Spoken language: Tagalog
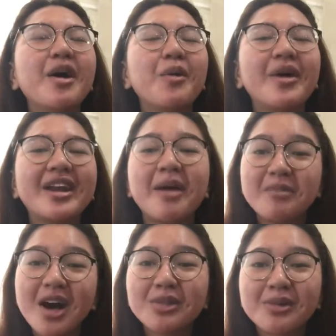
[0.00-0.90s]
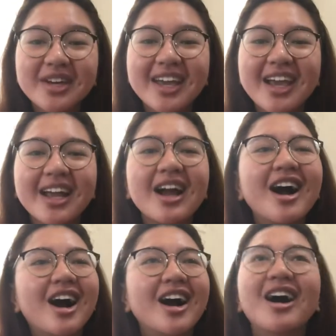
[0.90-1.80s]
When I'm not working,
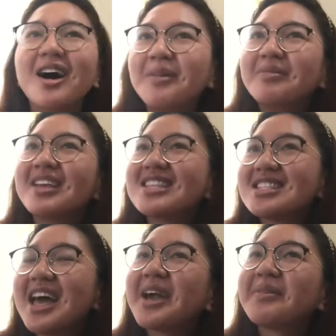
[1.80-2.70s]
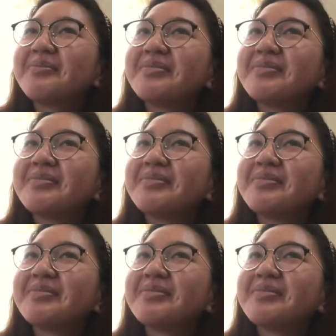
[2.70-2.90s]
um, it's like